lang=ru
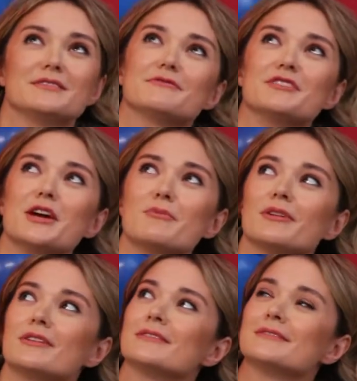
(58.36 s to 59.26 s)
в
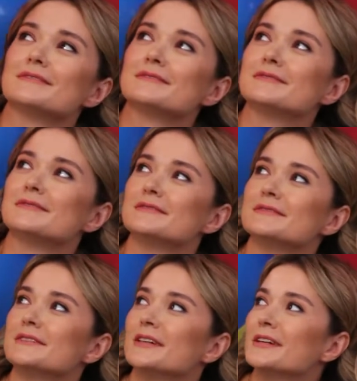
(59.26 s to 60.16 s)
небо?
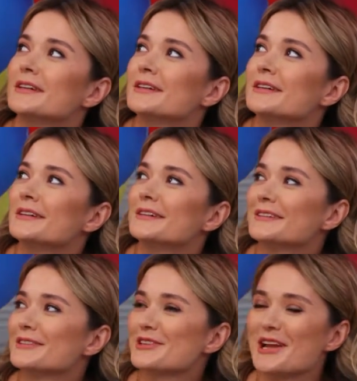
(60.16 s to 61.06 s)
Ну,
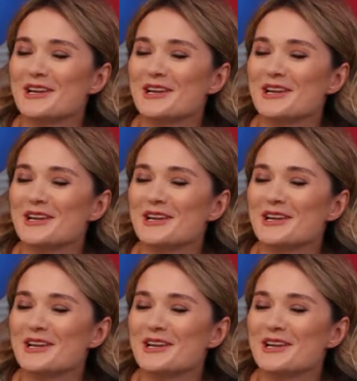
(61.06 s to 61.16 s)
типа того.